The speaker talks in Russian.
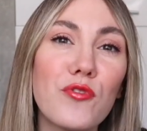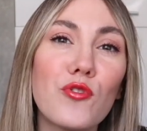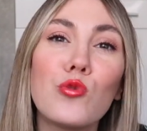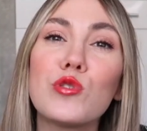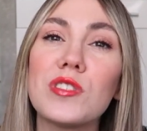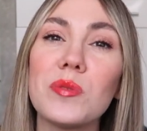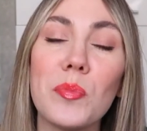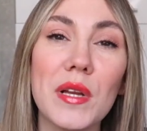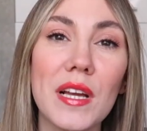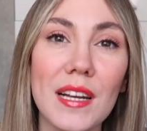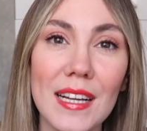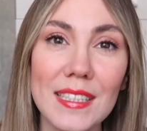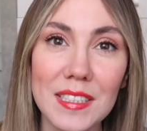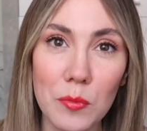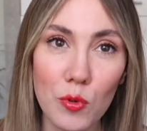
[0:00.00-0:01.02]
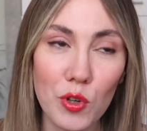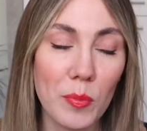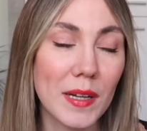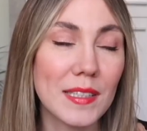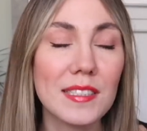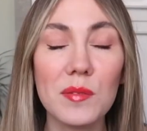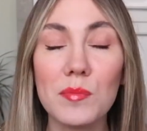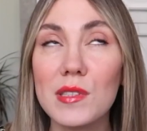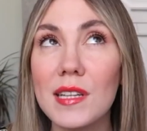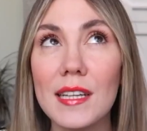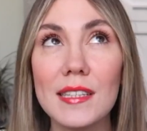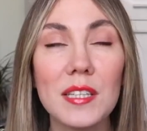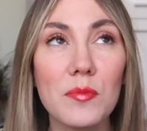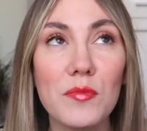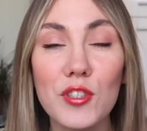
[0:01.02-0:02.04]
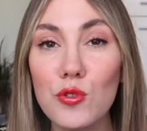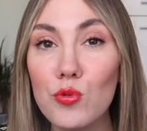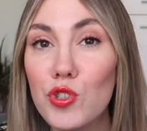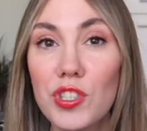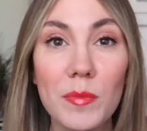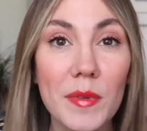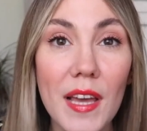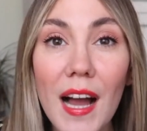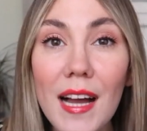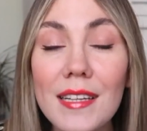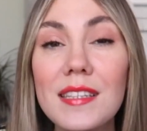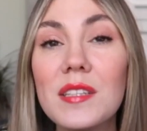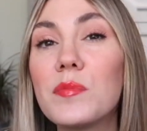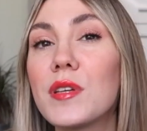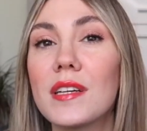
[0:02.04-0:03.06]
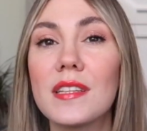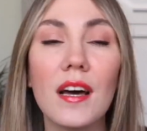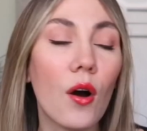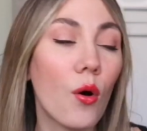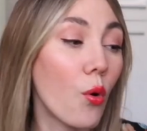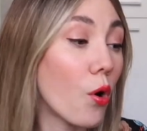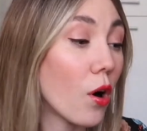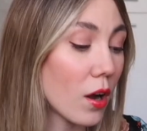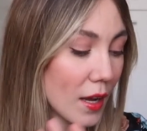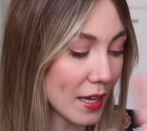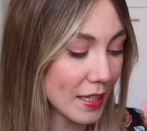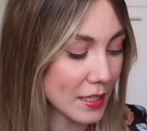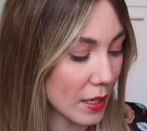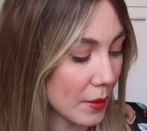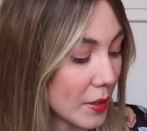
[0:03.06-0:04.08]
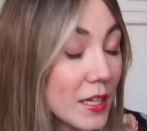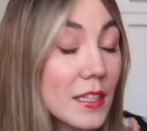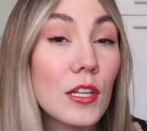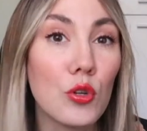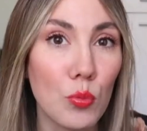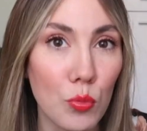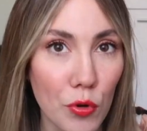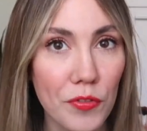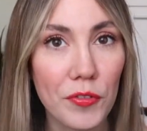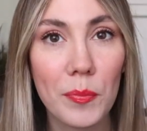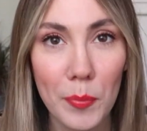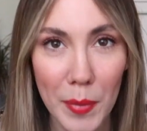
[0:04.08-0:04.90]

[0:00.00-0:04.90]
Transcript: вкусным, прекрасным, гурманским, сладким, воздушным, ягодным, тогда, о, это, это любовь.